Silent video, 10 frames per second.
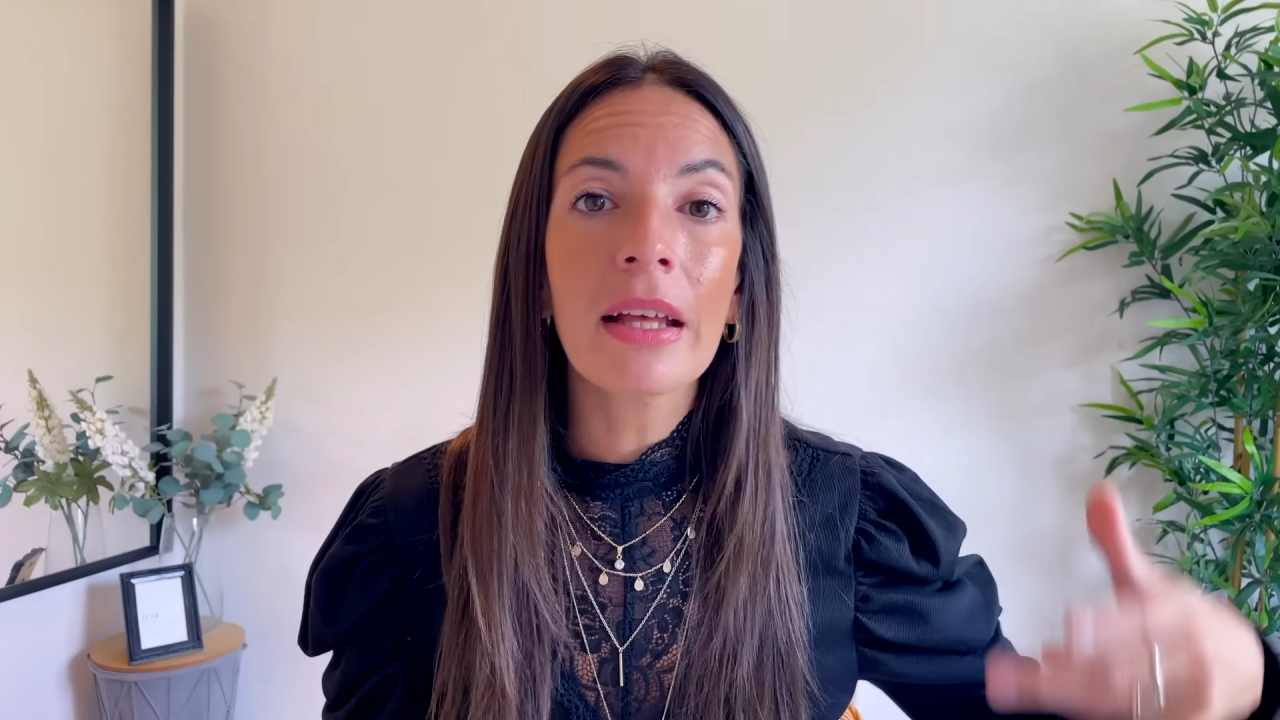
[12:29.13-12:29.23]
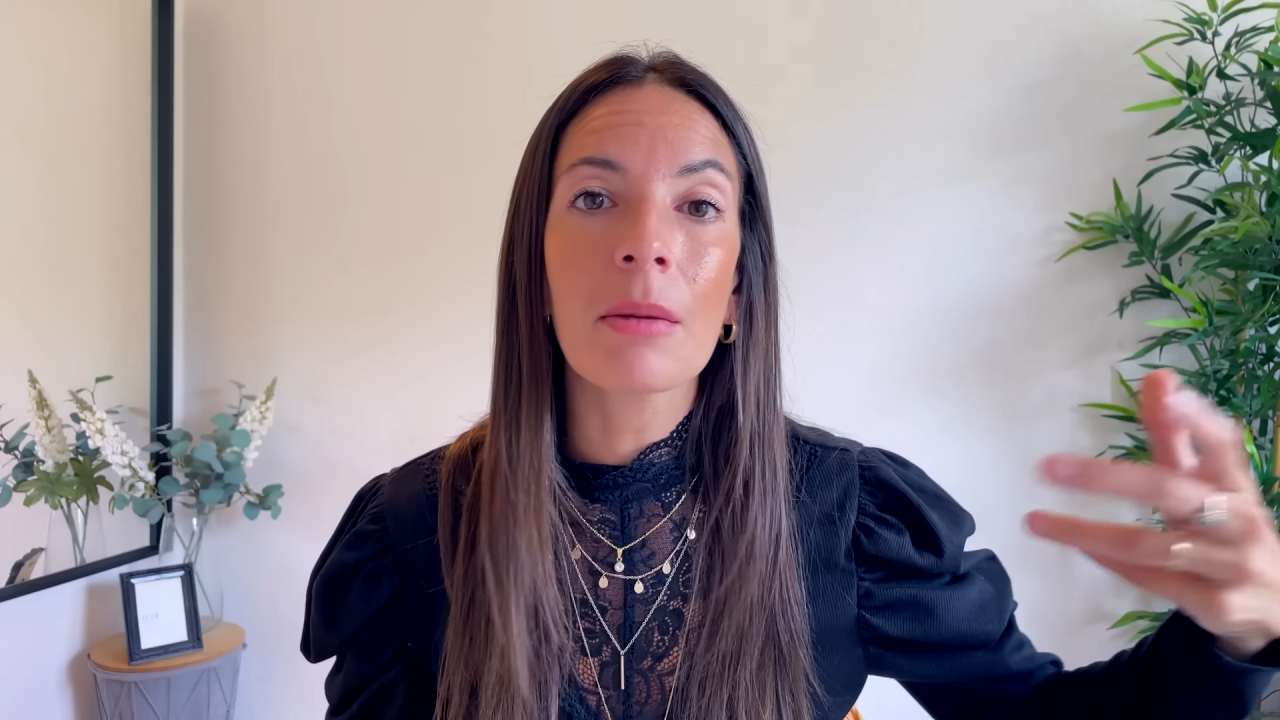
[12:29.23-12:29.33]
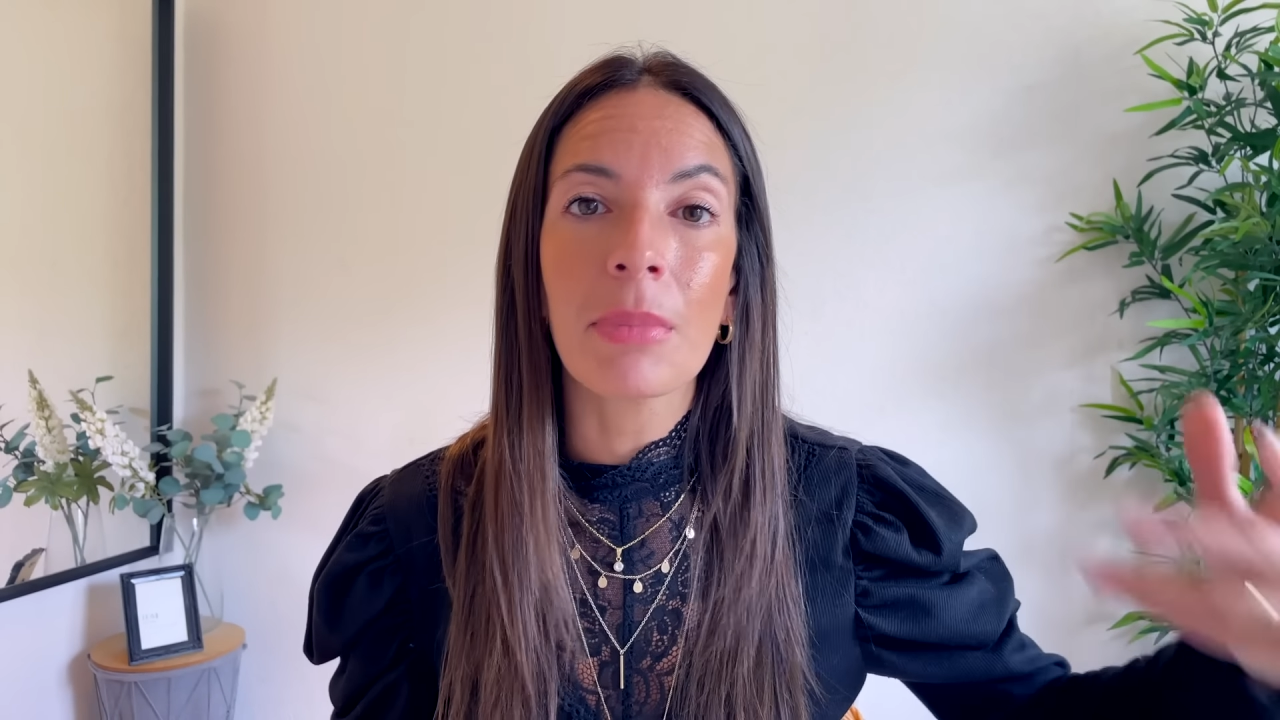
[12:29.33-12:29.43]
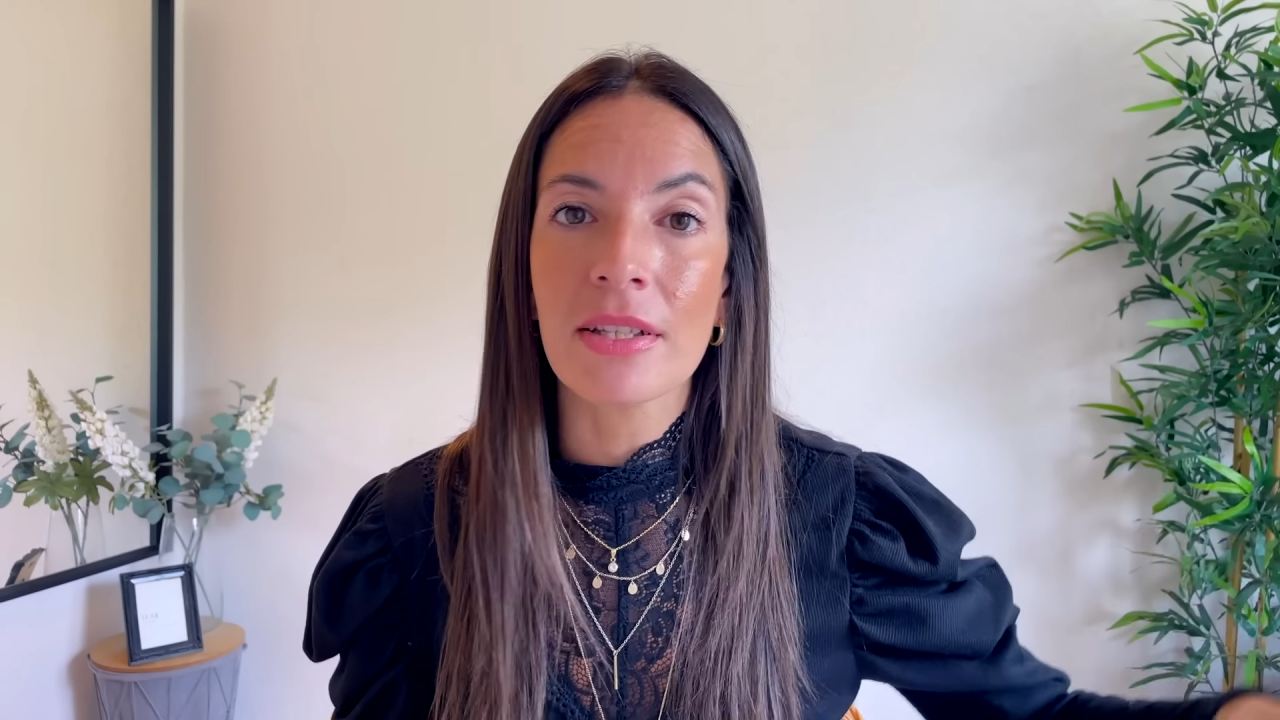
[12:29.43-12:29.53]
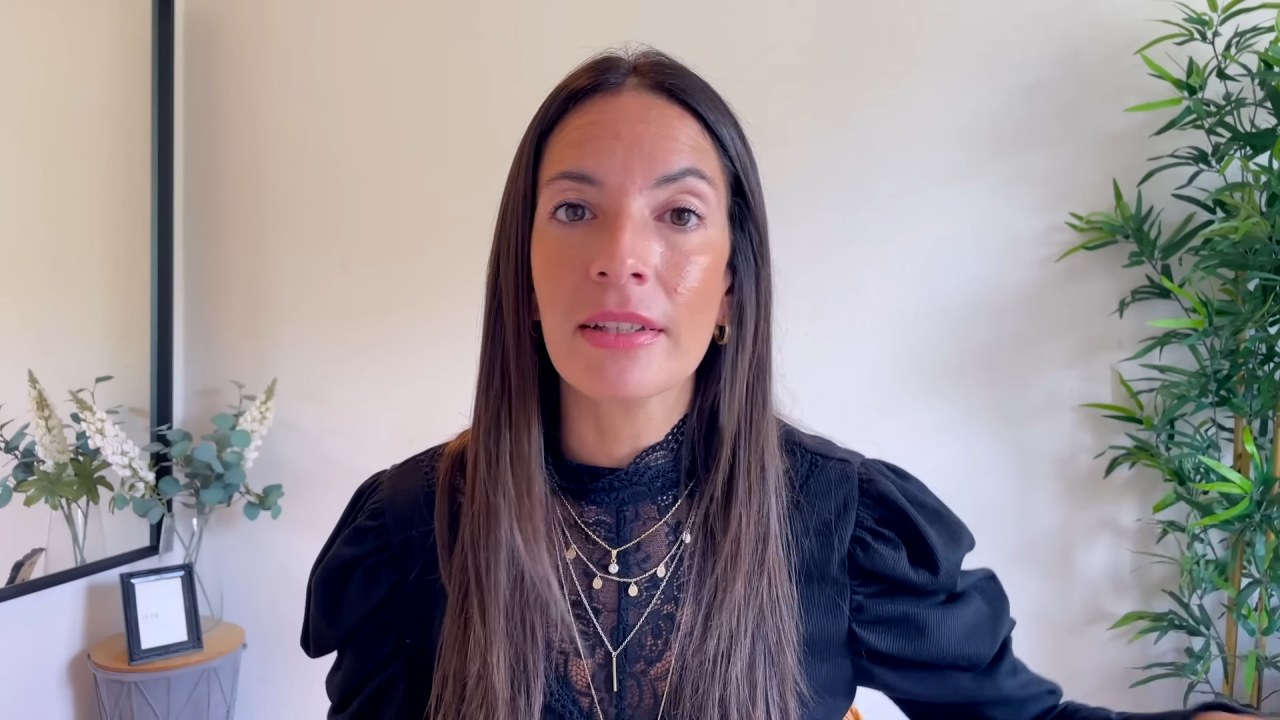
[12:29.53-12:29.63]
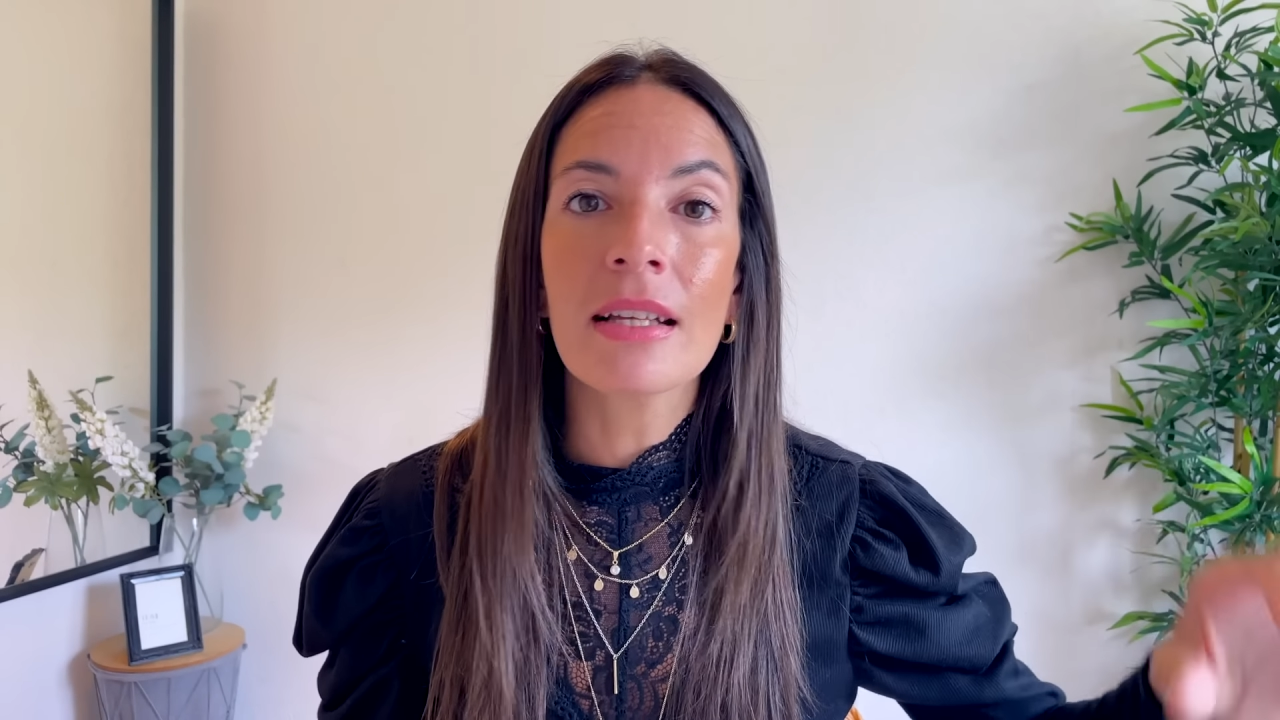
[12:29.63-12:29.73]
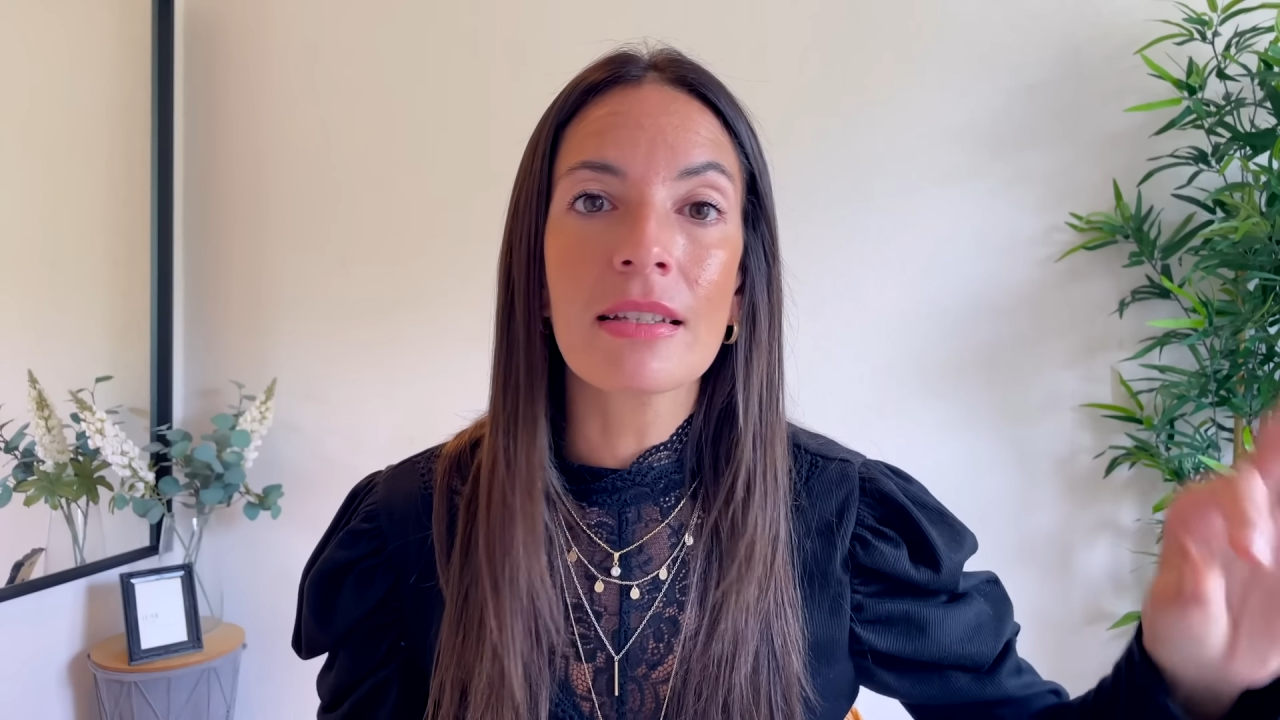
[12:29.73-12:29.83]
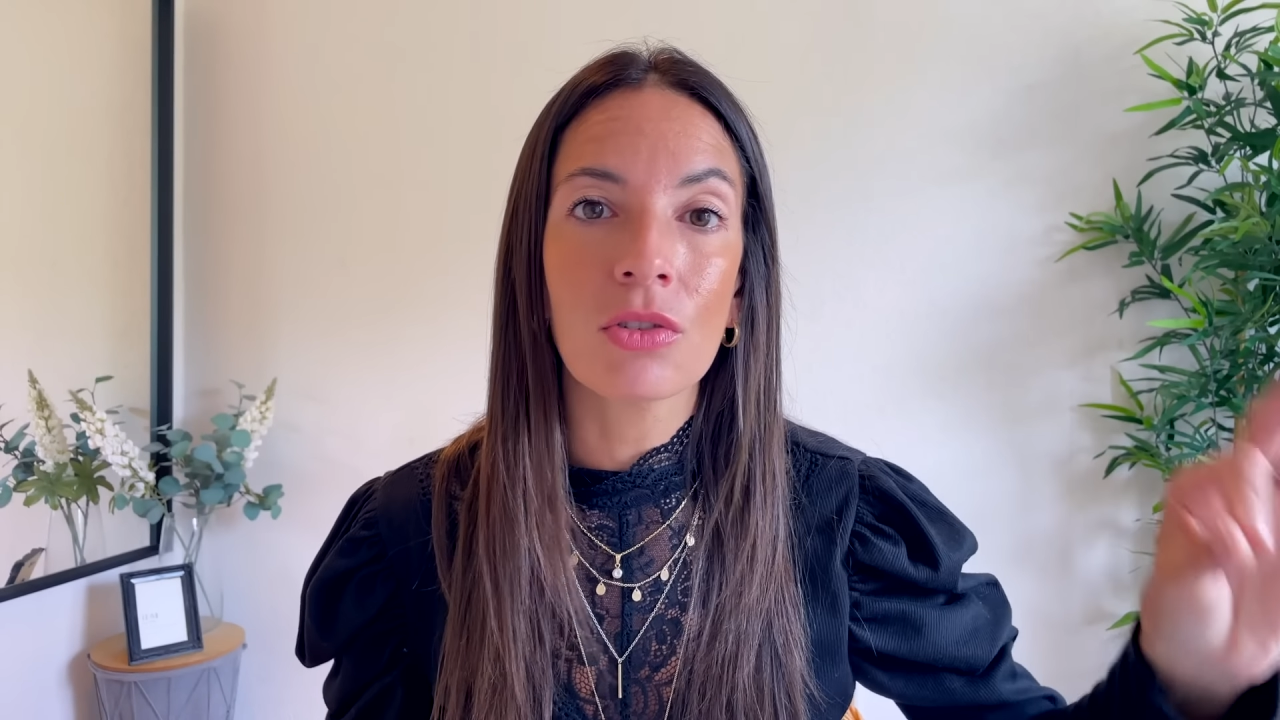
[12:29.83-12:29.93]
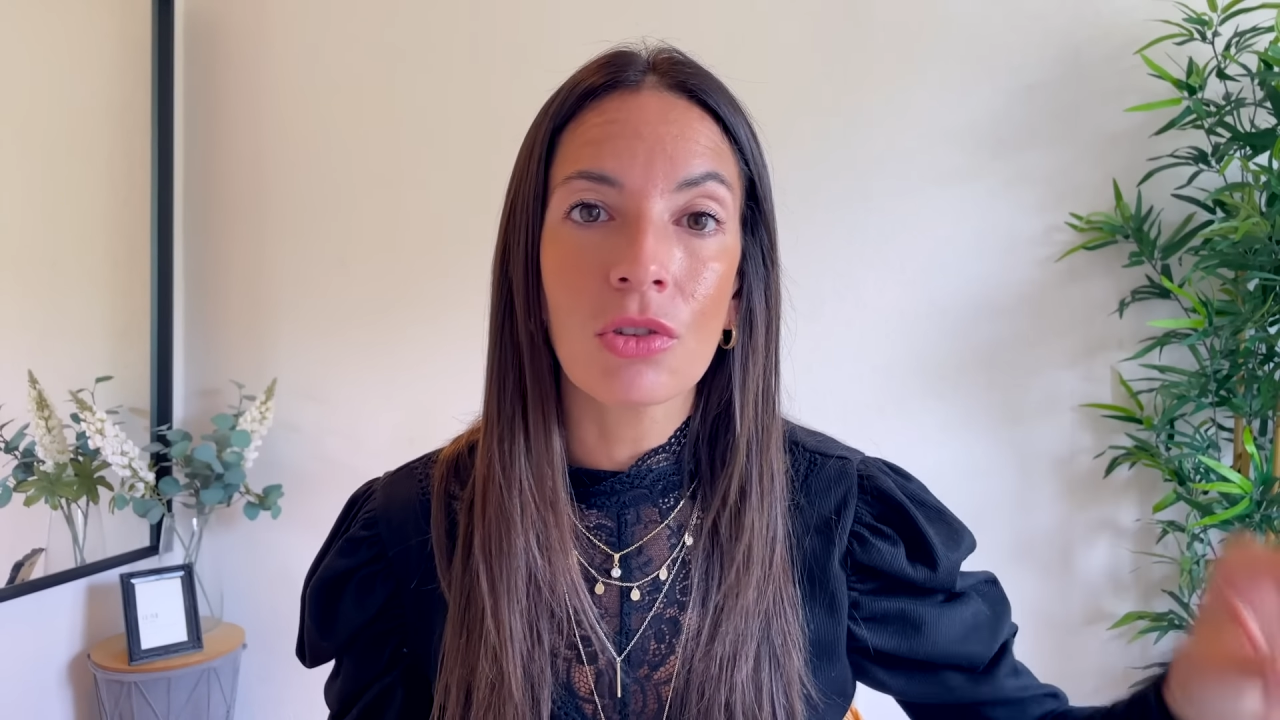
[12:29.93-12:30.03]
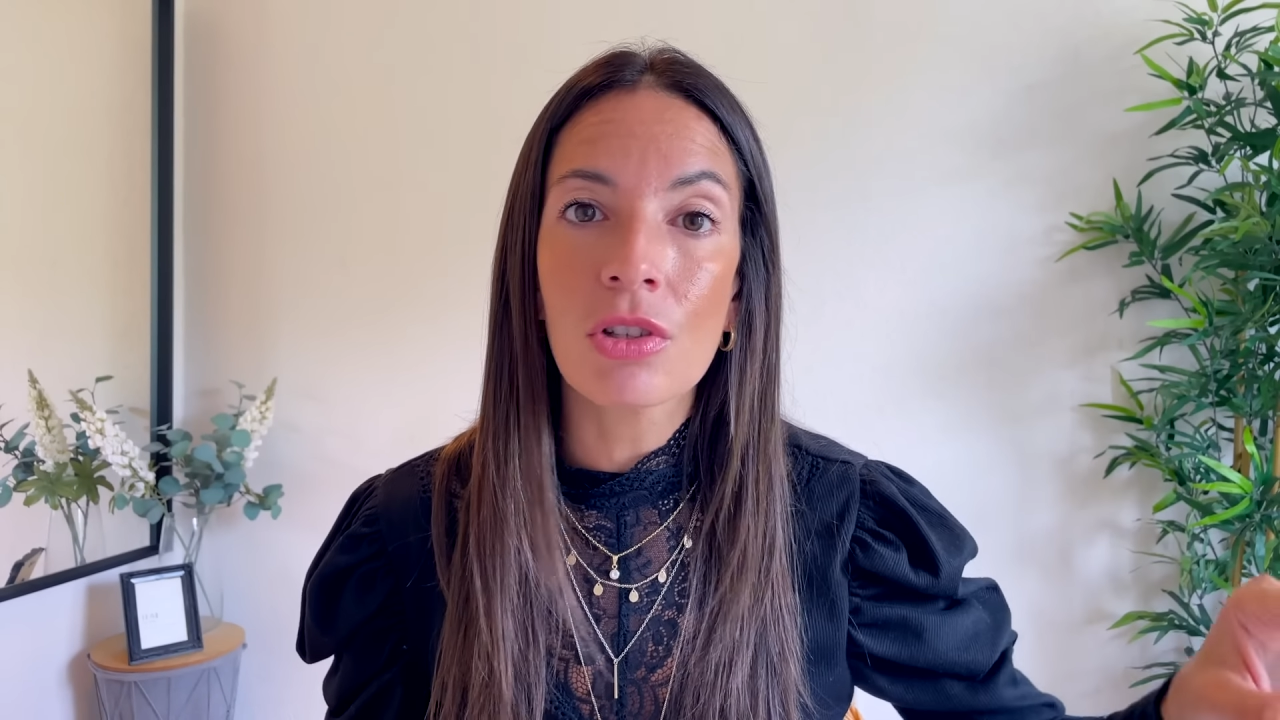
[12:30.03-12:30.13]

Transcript: capacitadas en todo el